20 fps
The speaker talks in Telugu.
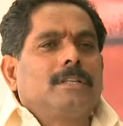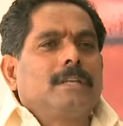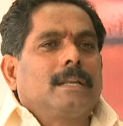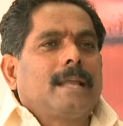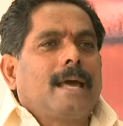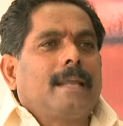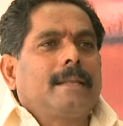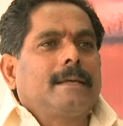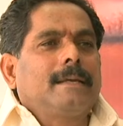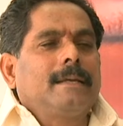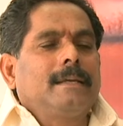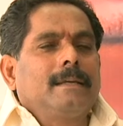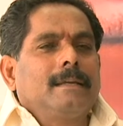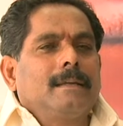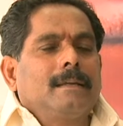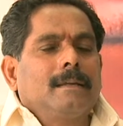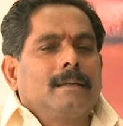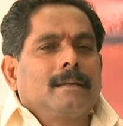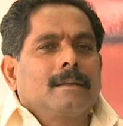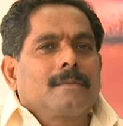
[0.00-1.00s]
జిల్లాలకి
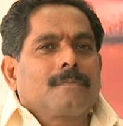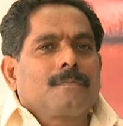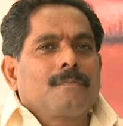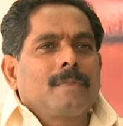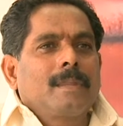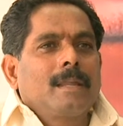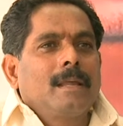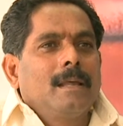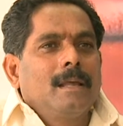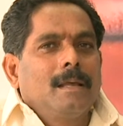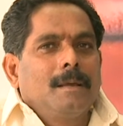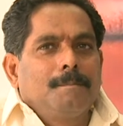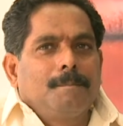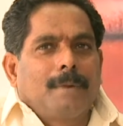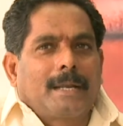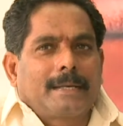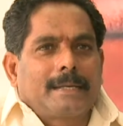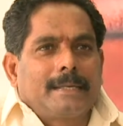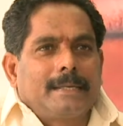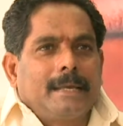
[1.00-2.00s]

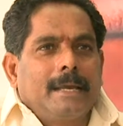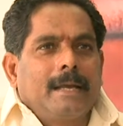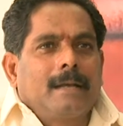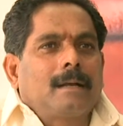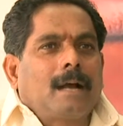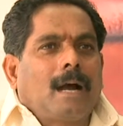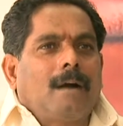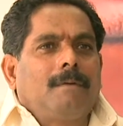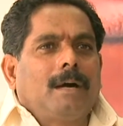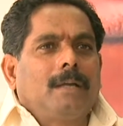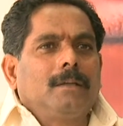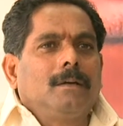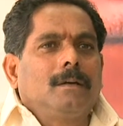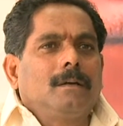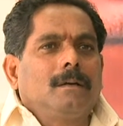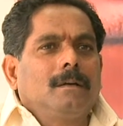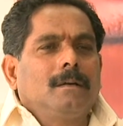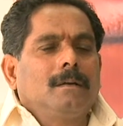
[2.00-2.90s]
మనకి ఏం కావాలో